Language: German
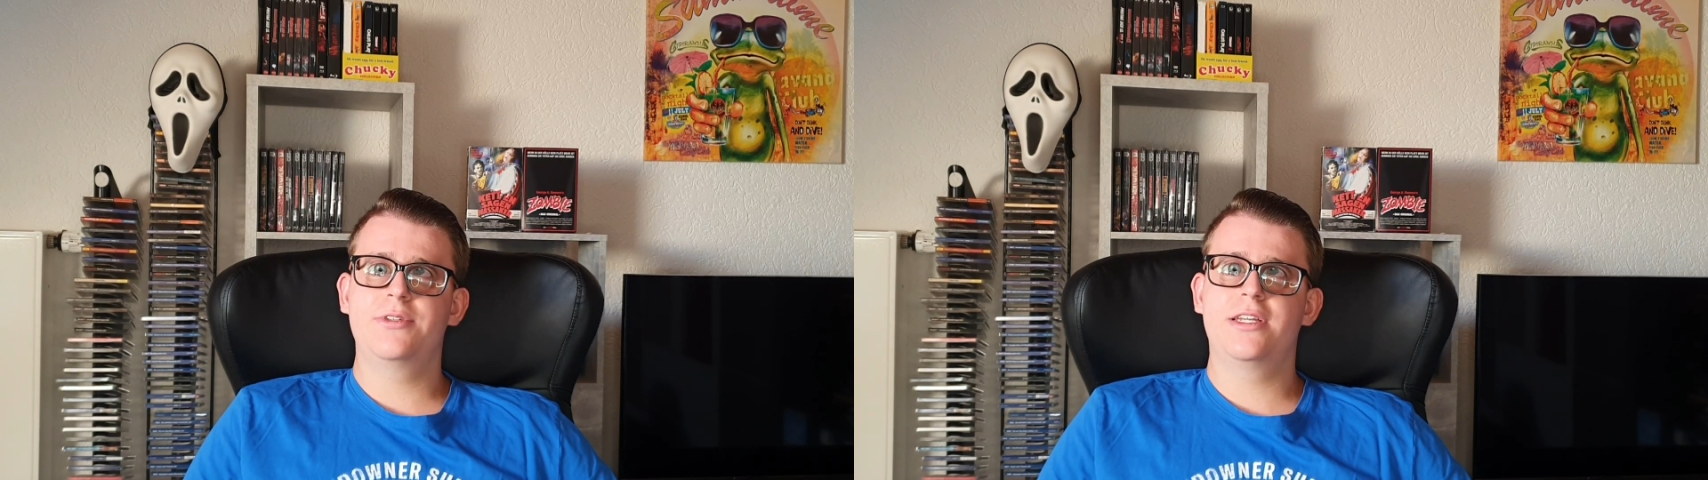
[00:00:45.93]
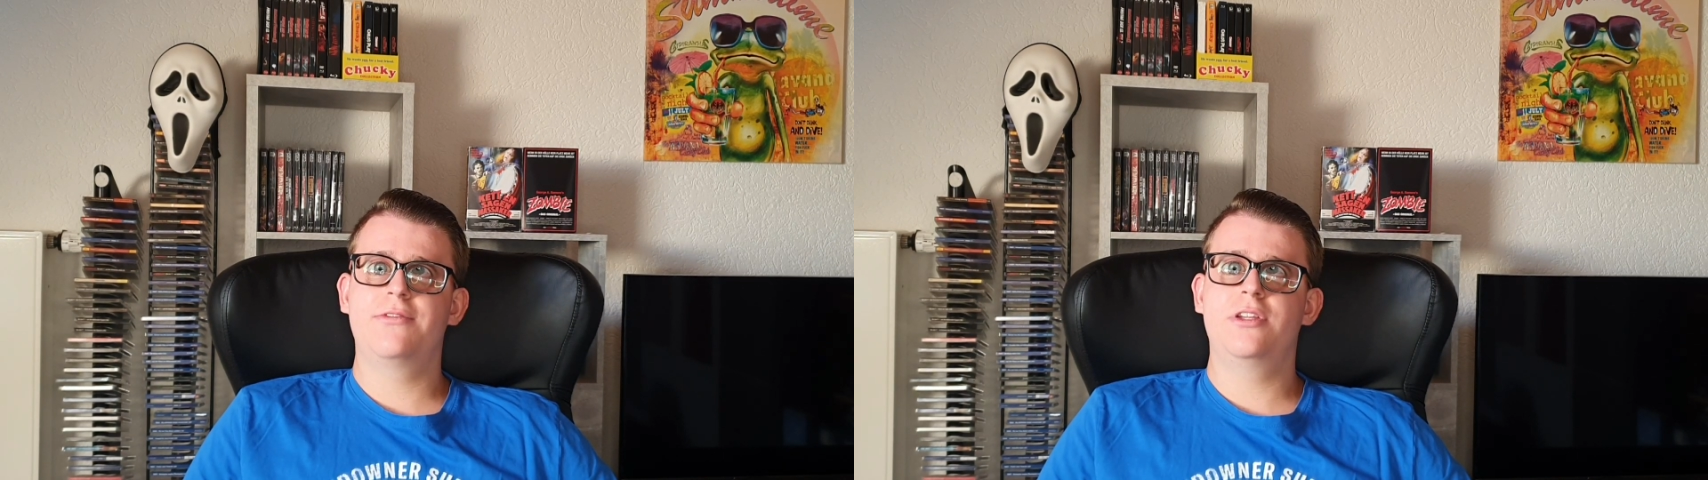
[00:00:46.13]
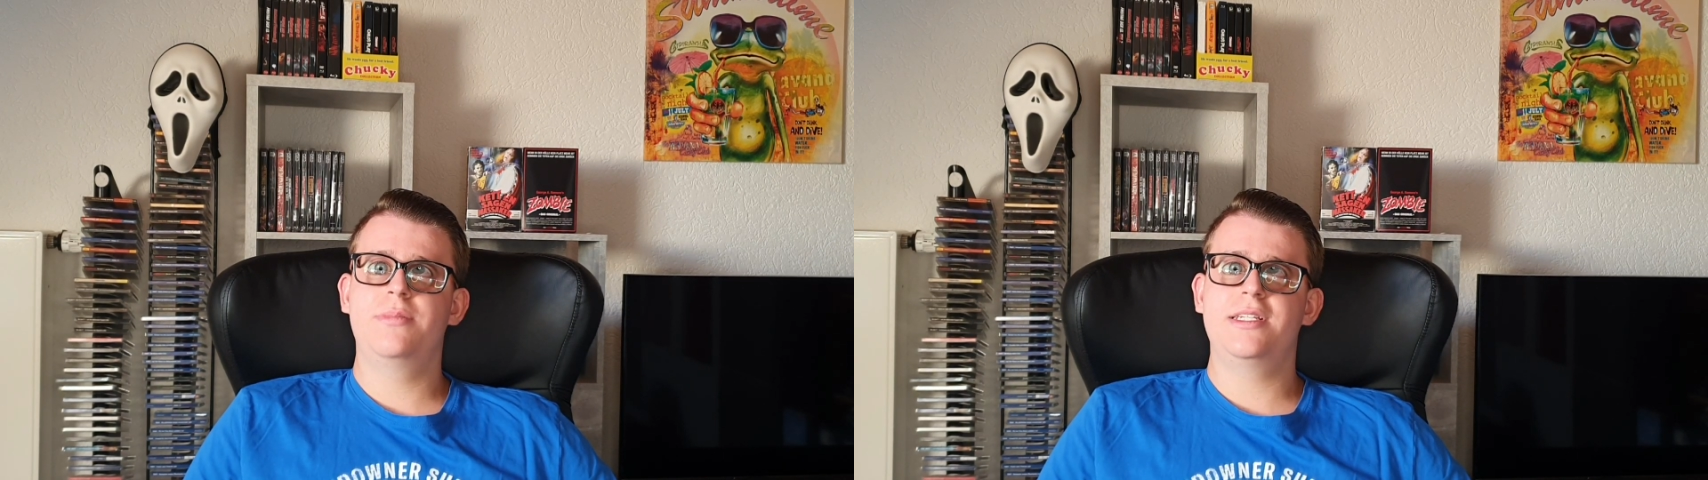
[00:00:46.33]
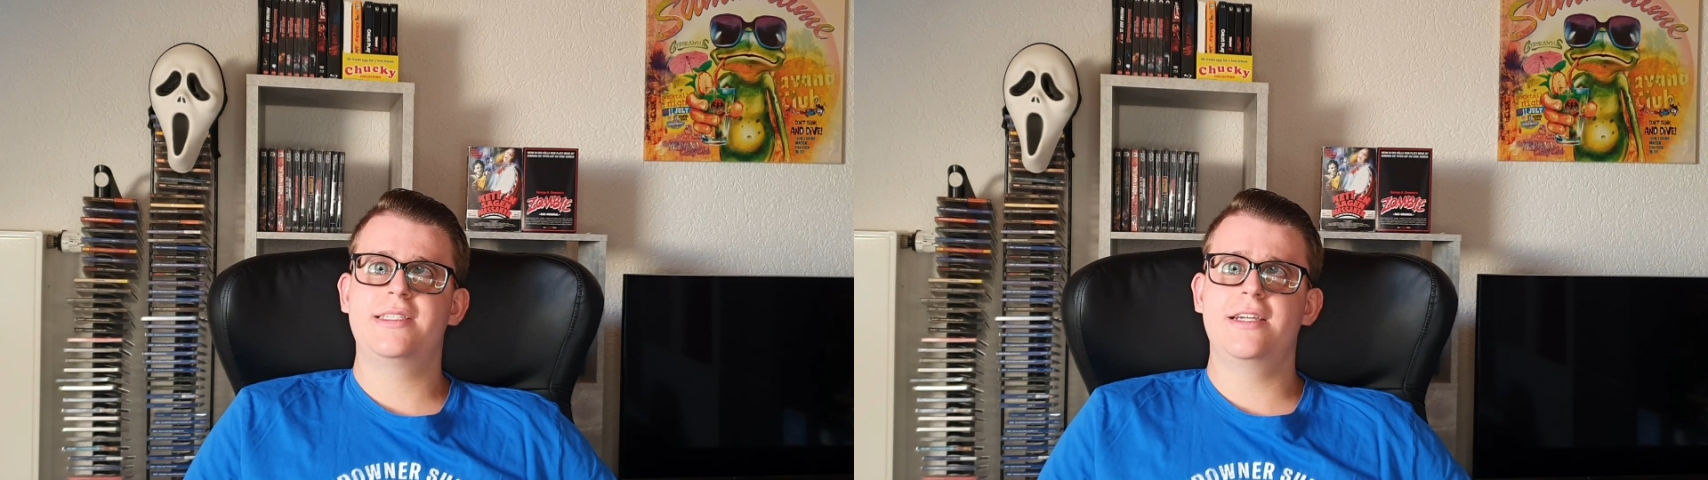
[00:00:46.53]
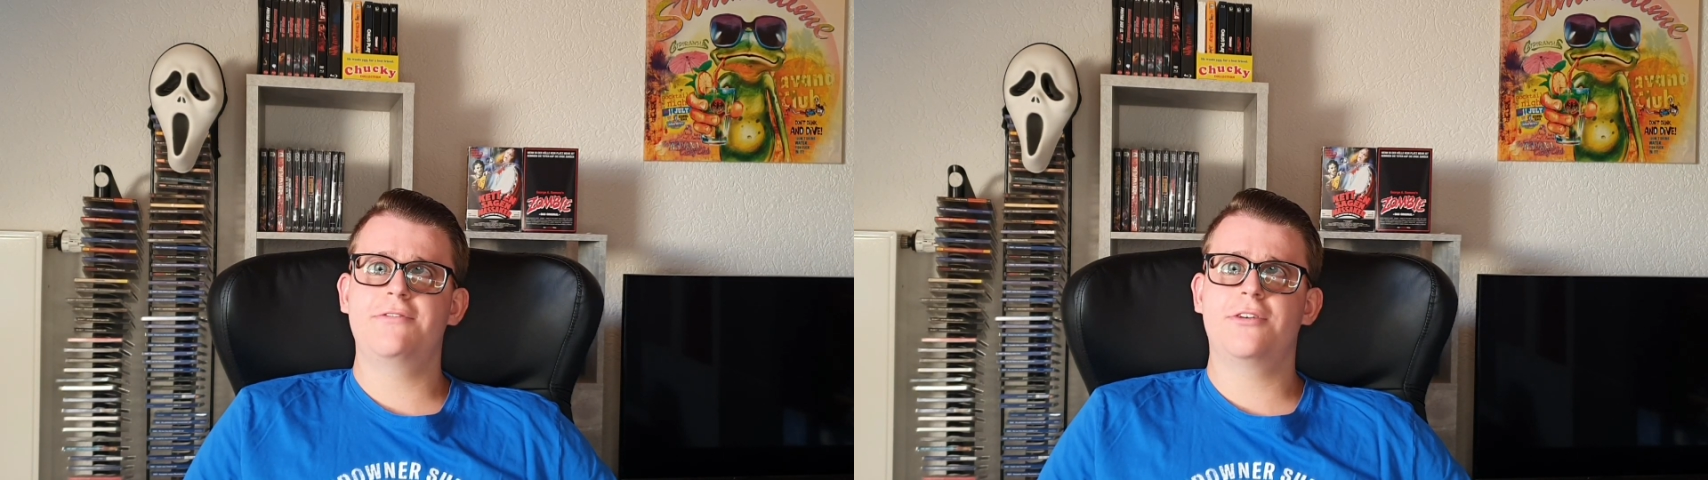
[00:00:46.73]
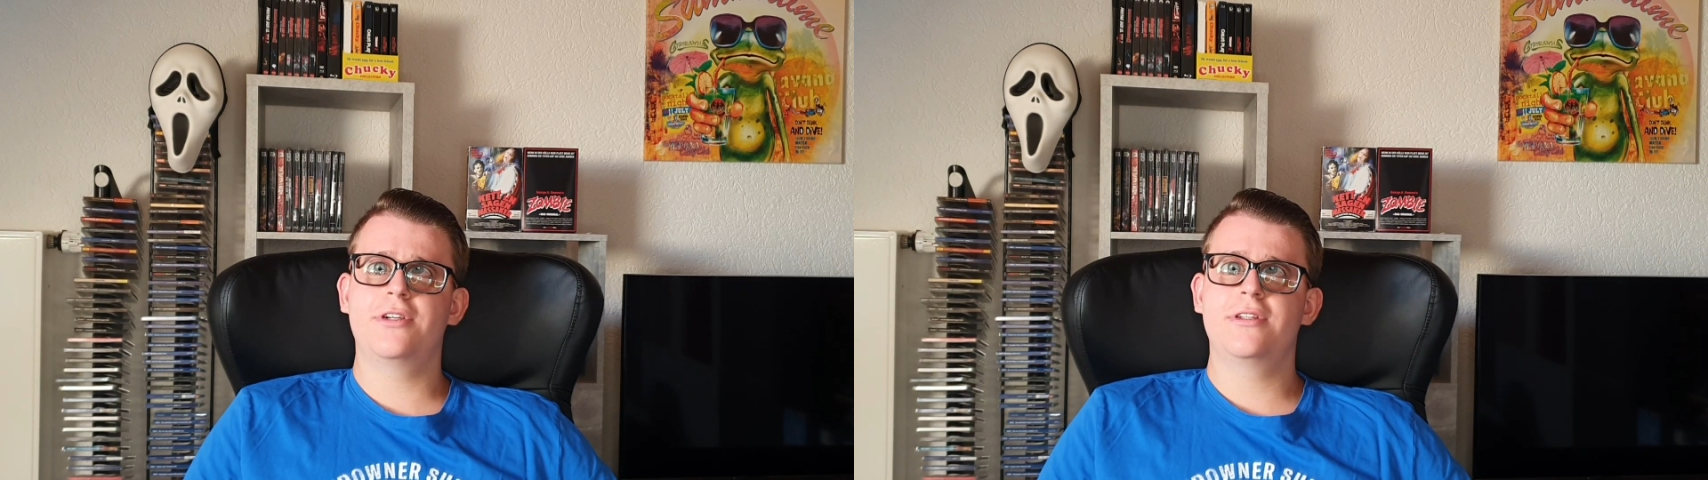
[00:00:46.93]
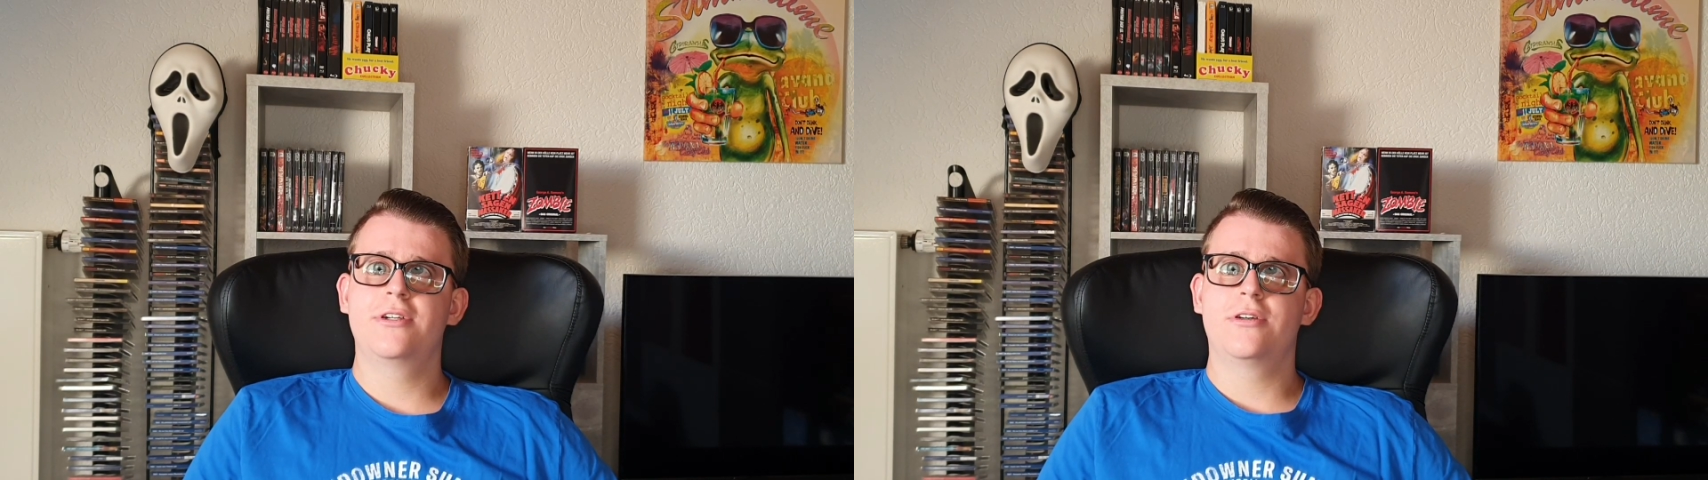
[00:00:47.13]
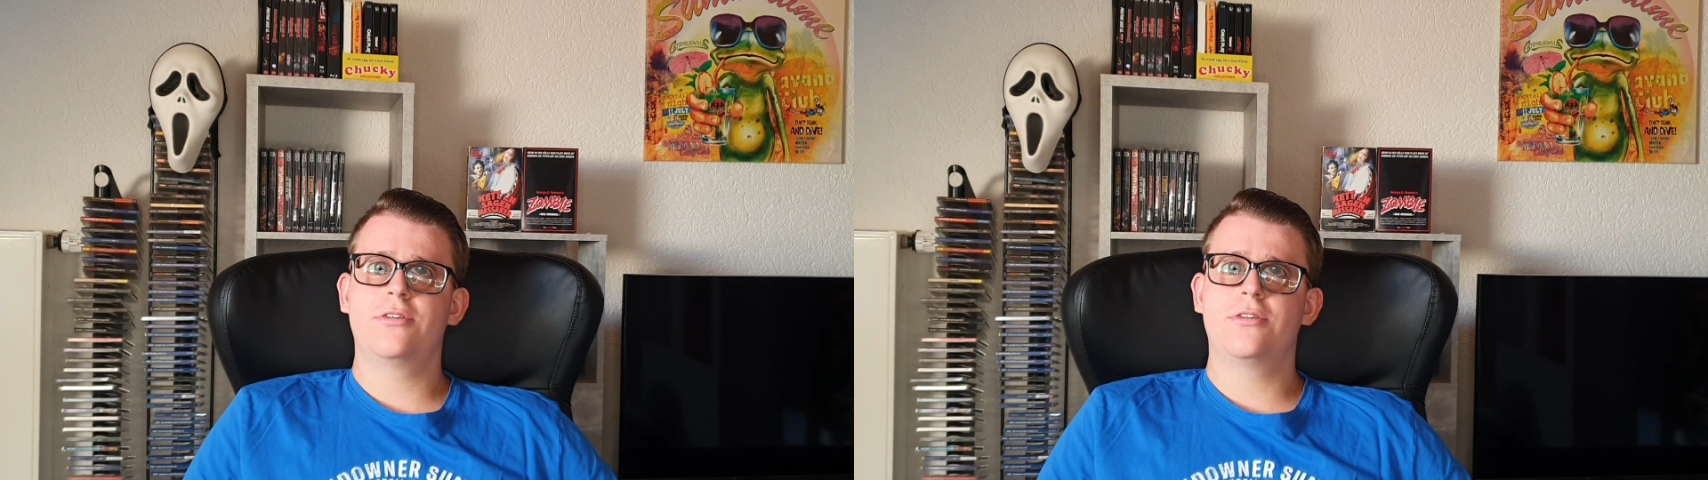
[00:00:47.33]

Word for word: da würde mich sehr freuen